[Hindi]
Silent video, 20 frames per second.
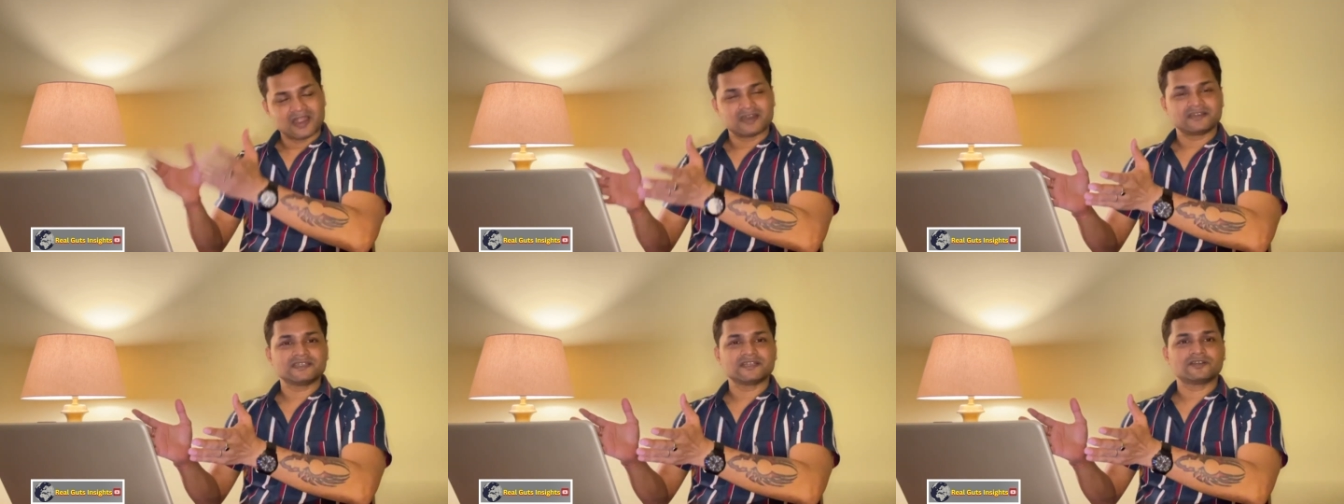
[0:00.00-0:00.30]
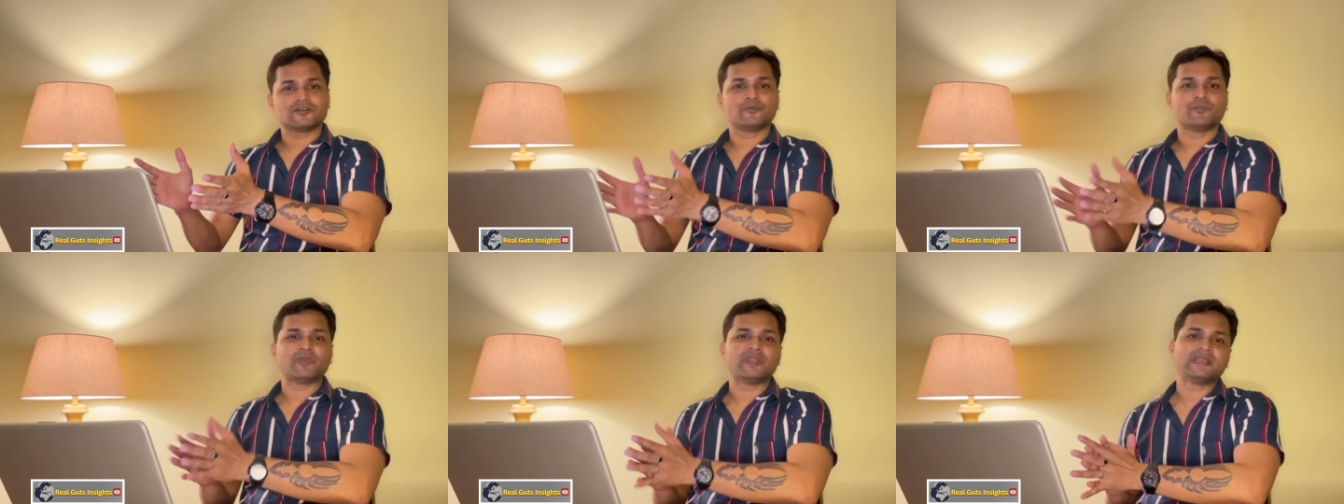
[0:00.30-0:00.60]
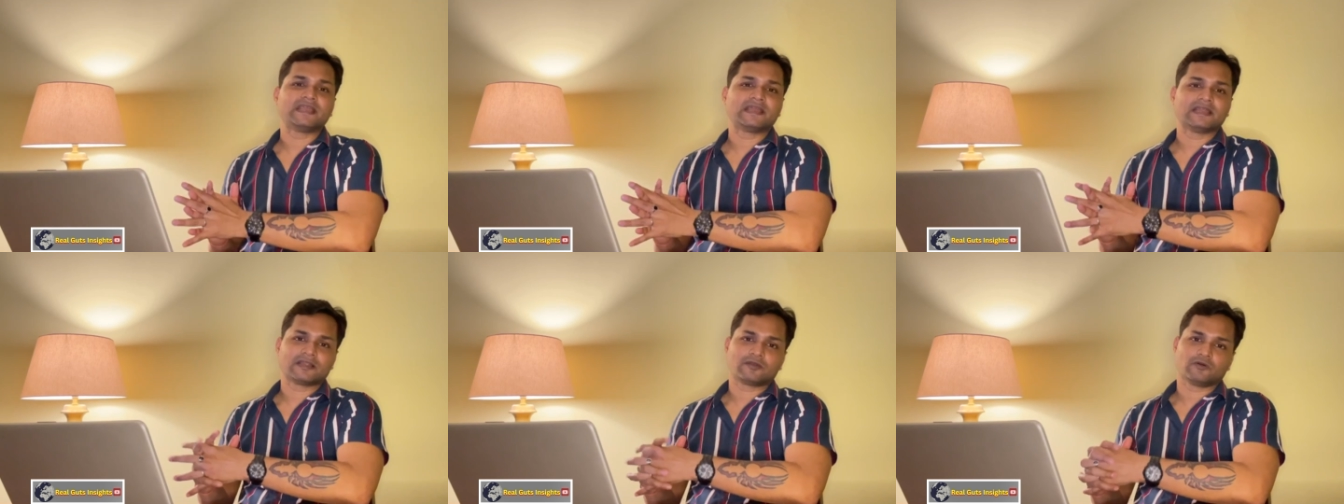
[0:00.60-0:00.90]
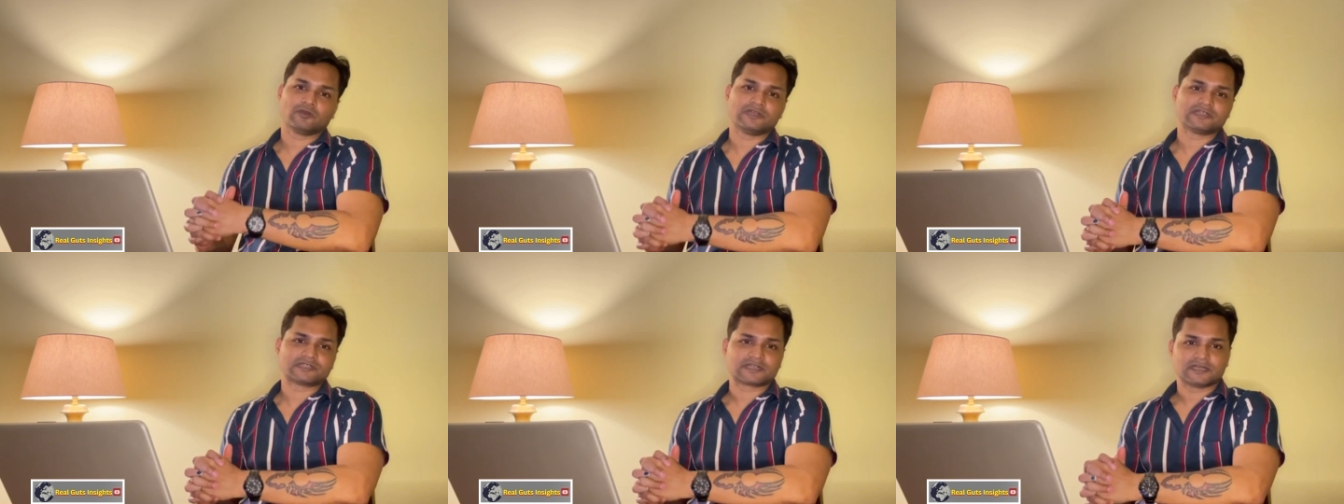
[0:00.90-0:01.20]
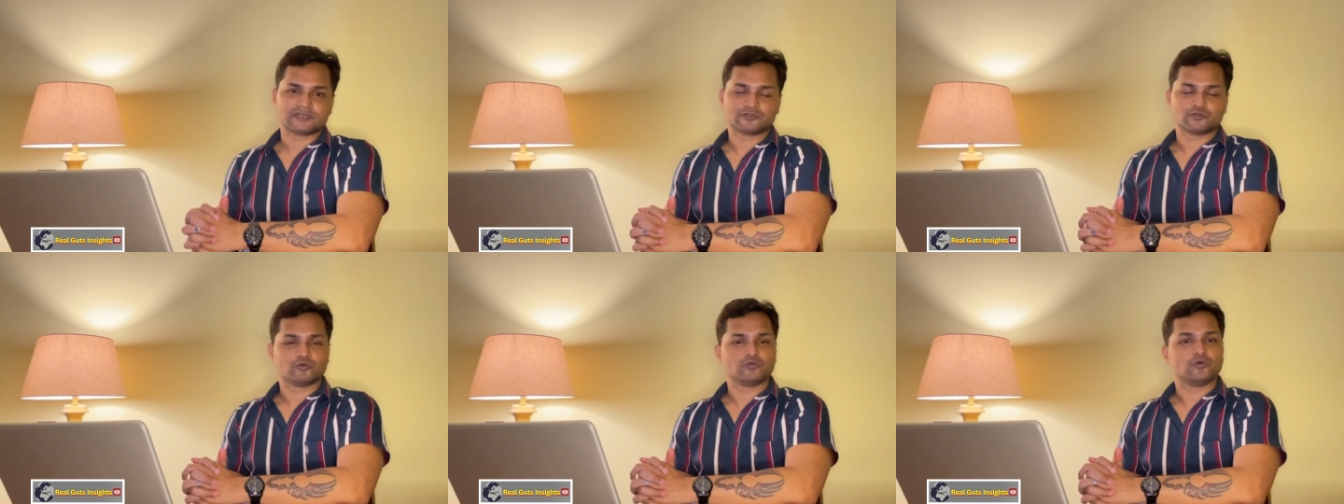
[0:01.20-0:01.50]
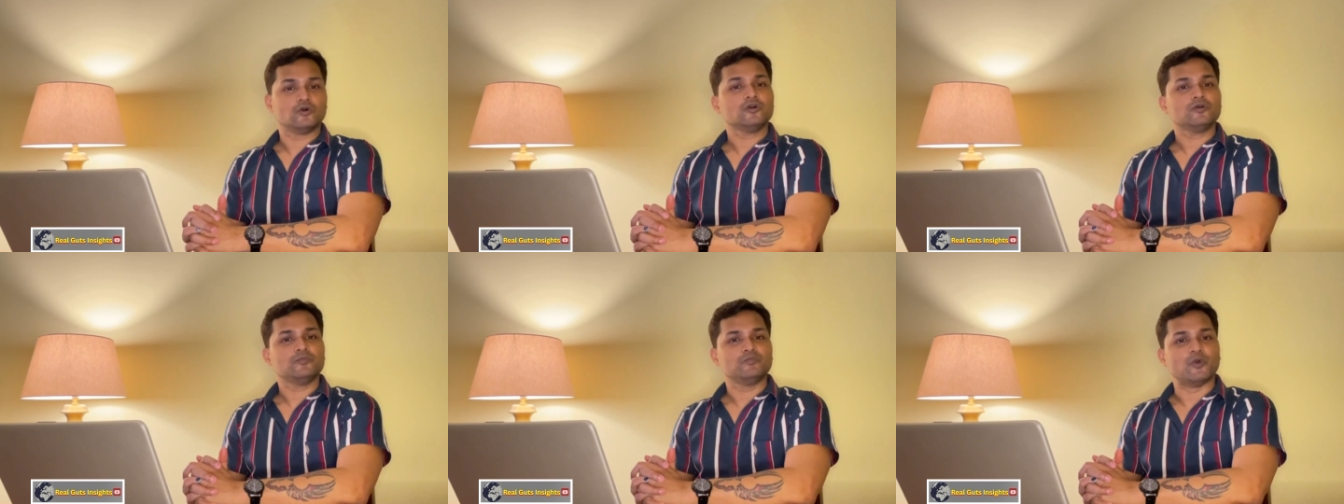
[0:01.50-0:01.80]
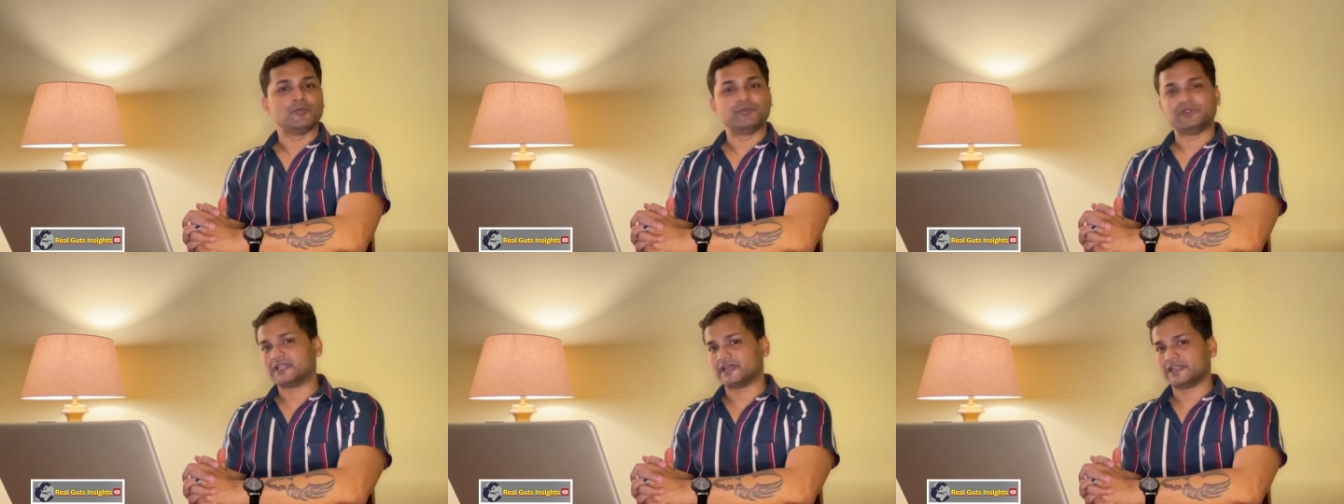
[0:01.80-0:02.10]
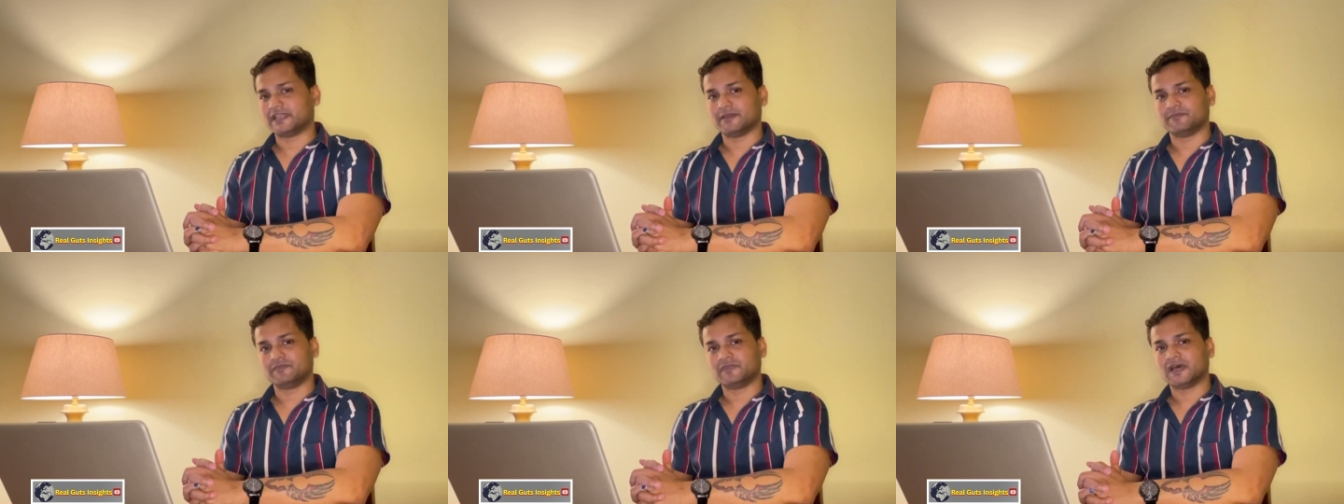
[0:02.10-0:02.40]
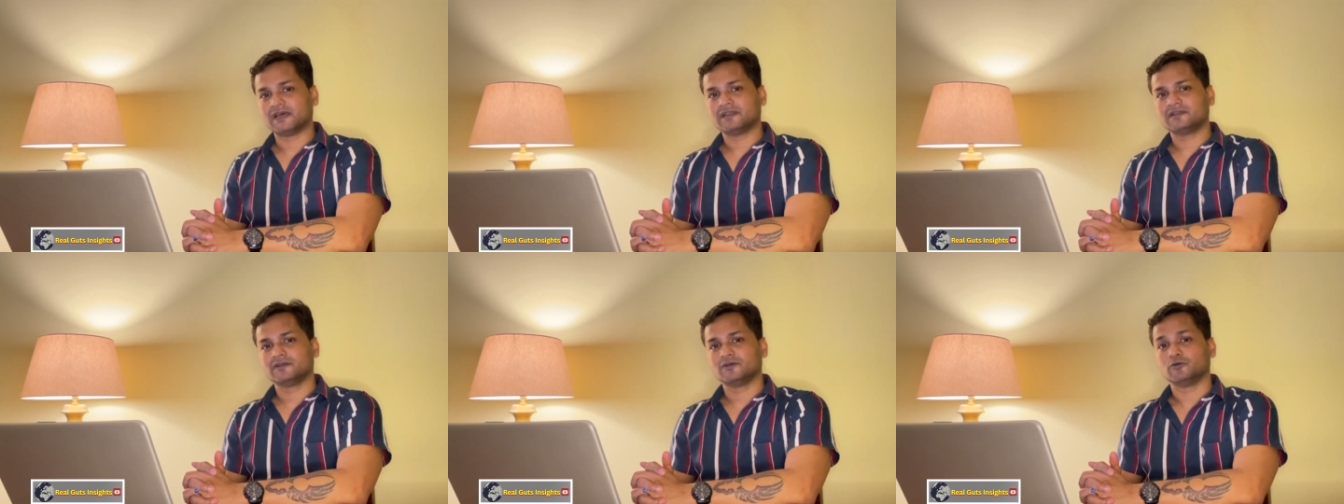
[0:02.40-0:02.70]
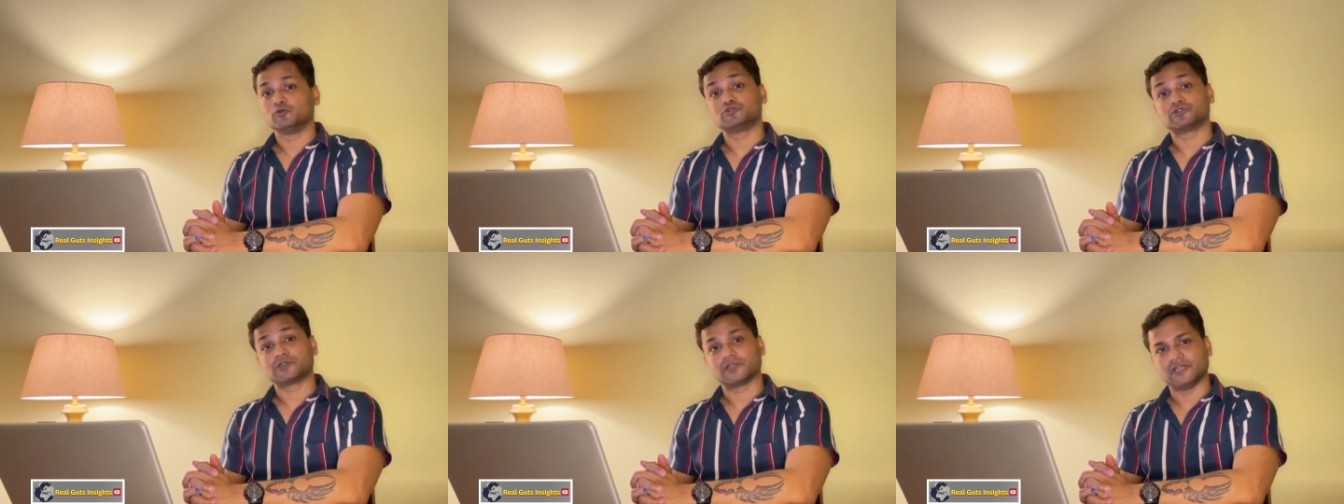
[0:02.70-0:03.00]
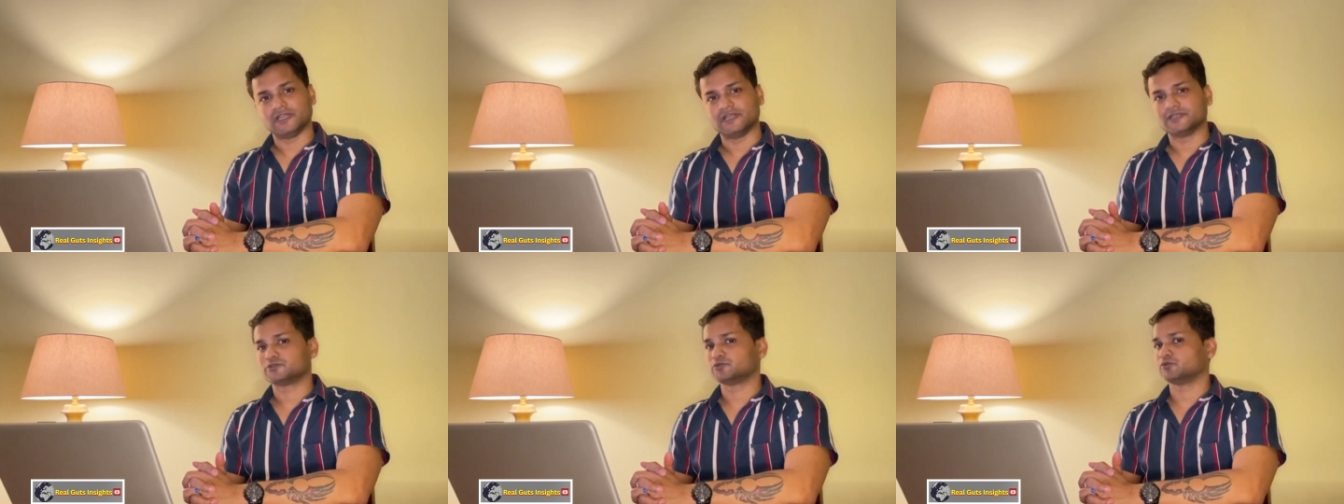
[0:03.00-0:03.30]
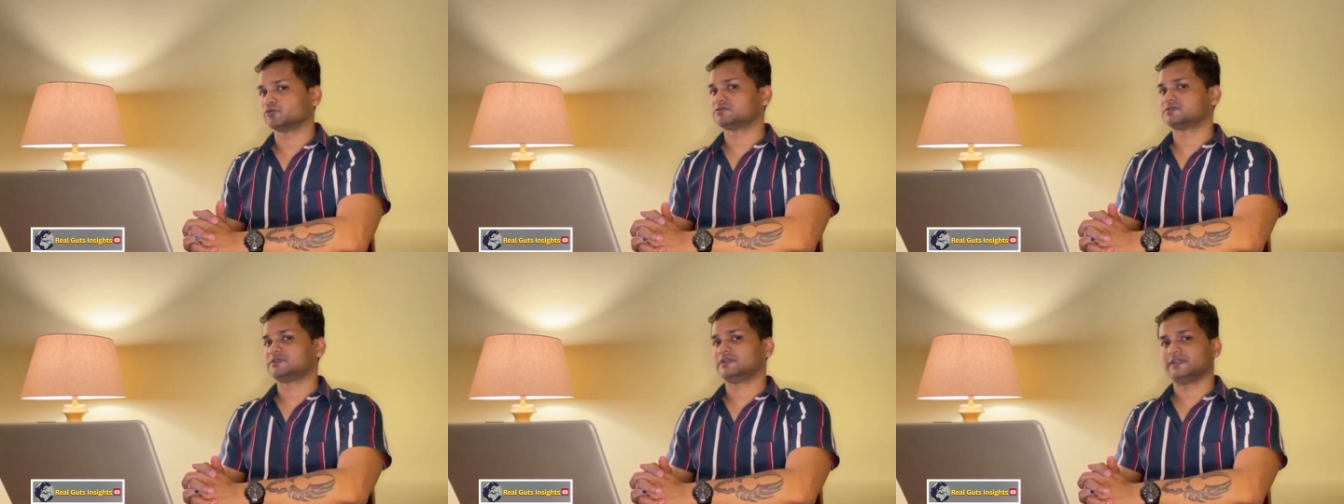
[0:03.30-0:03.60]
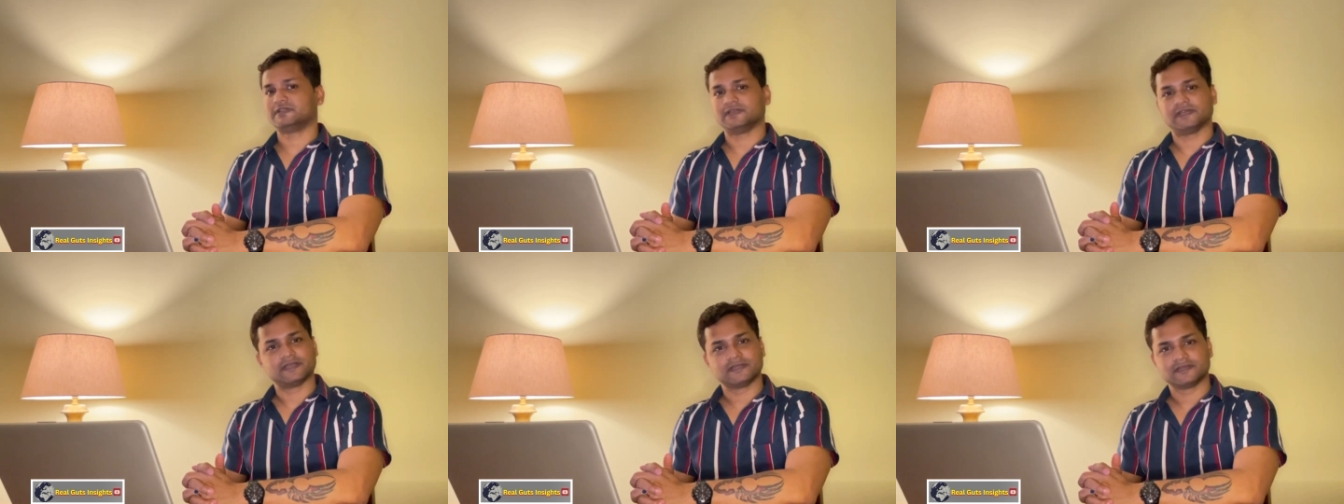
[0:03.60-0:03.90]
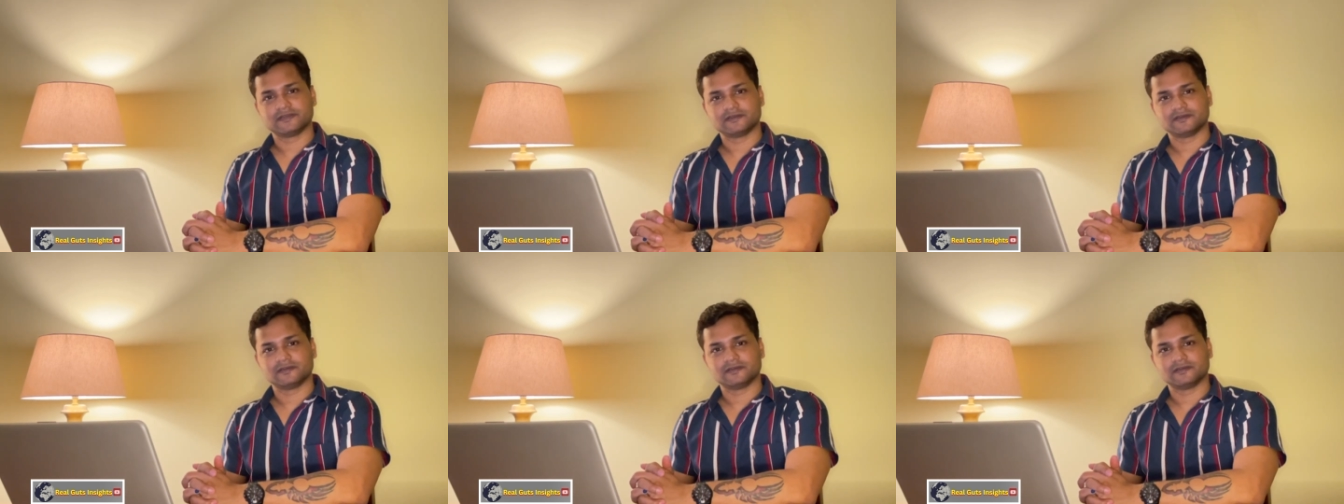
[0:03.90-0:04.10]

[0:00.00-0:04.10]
आरजी कौर मेडिकल कॉलेज का जो ममिता देवनाथ उसके लिए सोचते थे